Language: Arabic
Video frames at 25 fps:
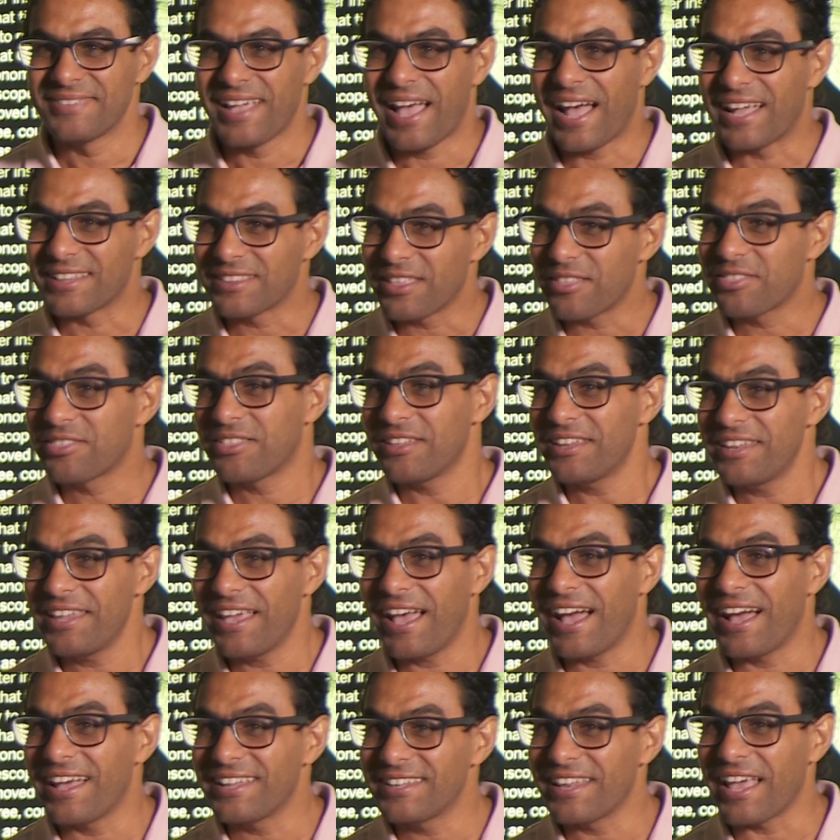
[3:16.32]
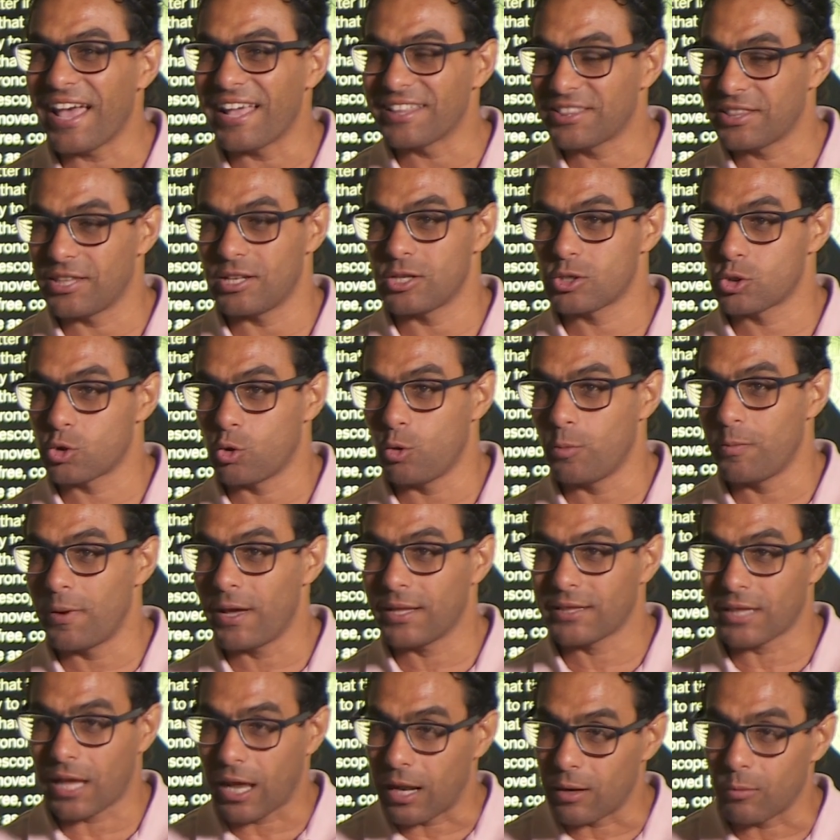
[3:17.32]
حدثتني عن
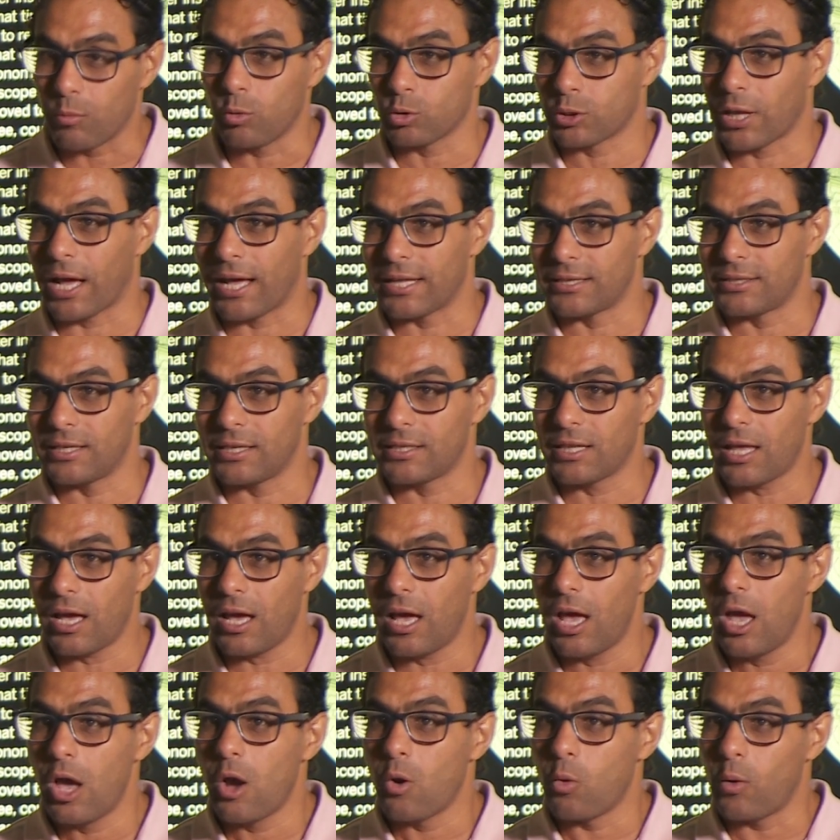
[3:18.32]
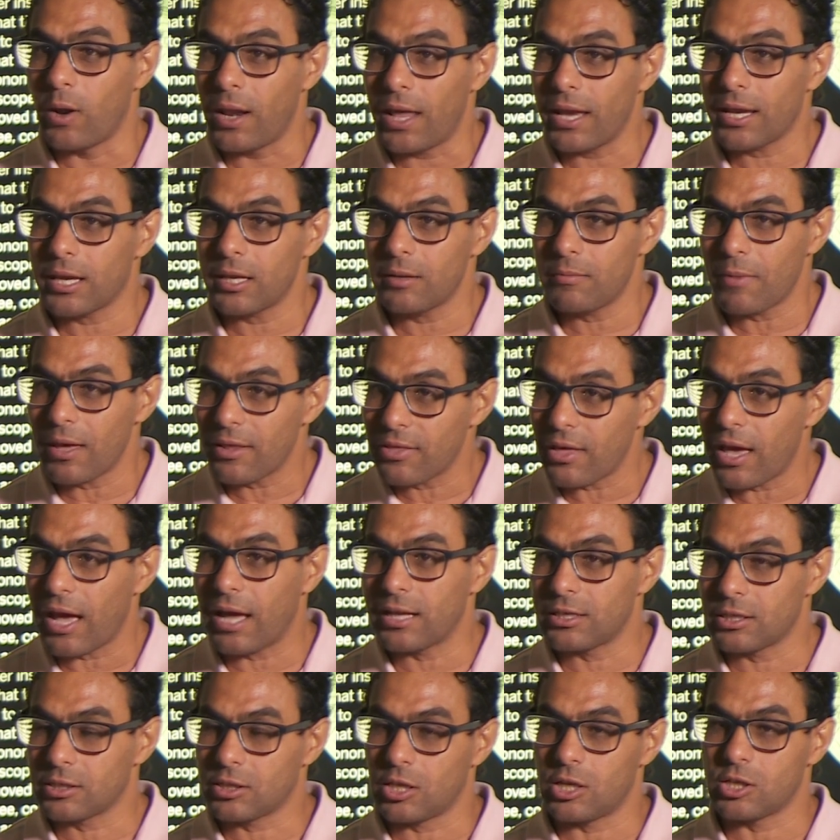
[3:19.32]
التلسكوبات المتعددة ولكن ماذا
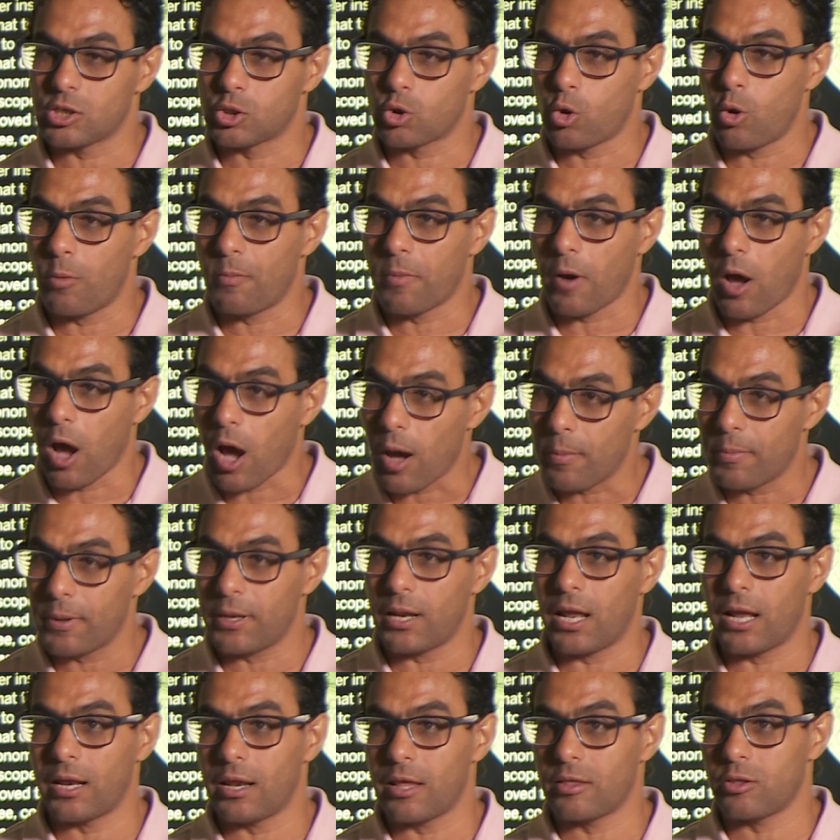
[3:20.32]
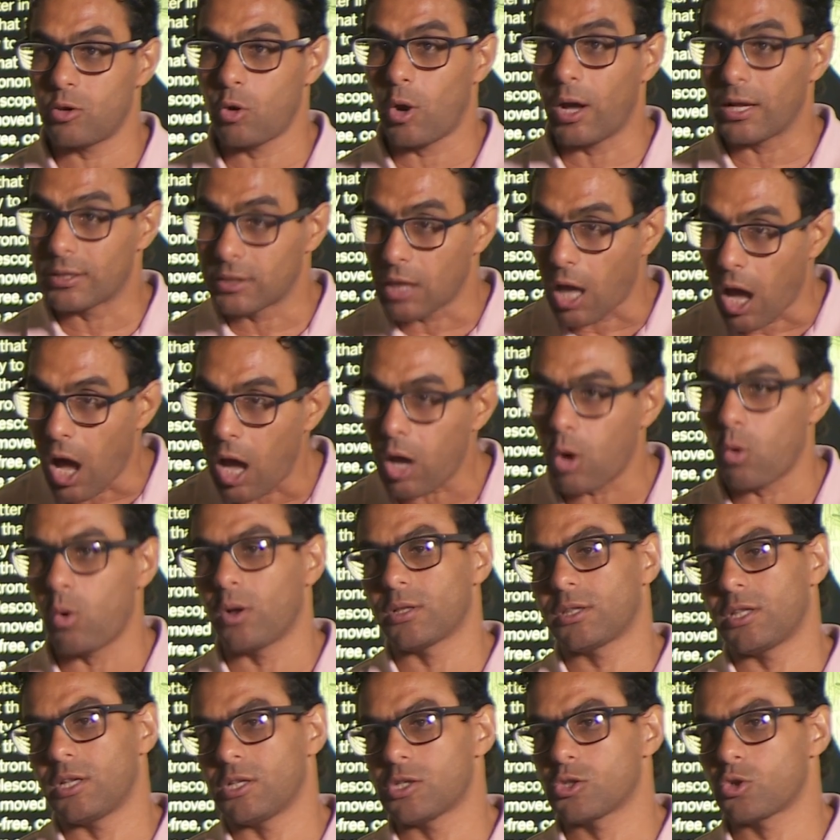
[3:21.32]
عن التلسكوب هابل الذي يعد
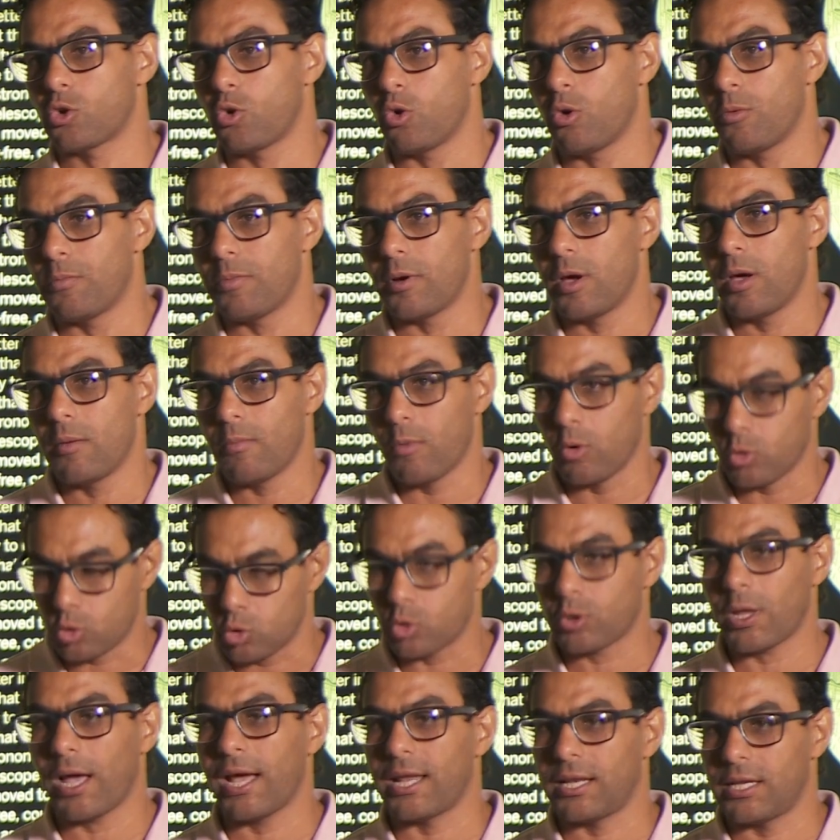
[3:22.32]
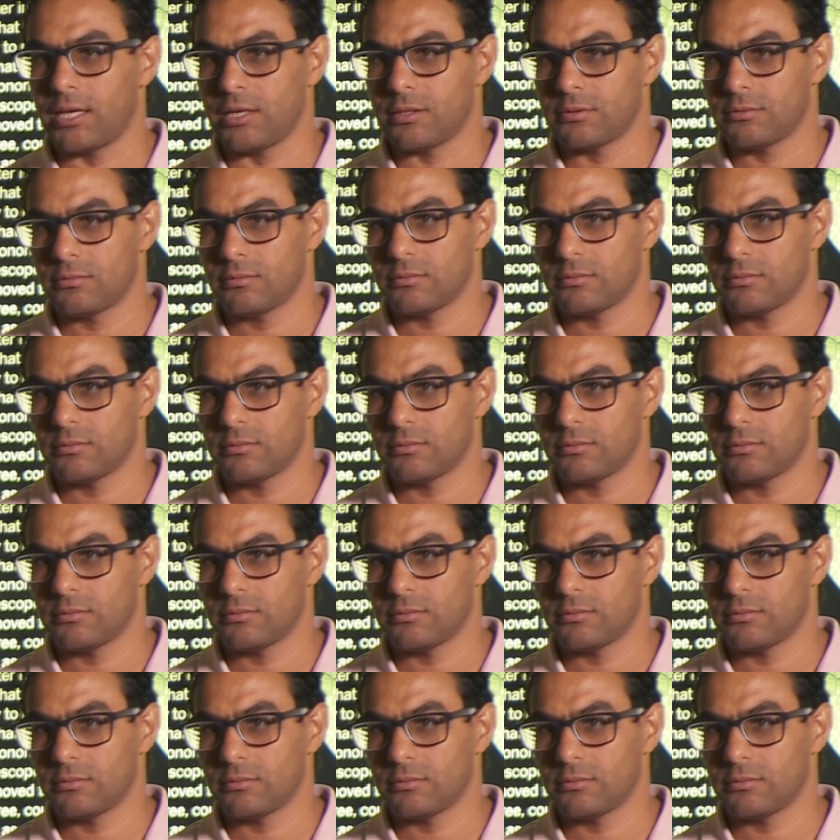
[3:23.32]
أقوى تلسكوب موجود حاليا؟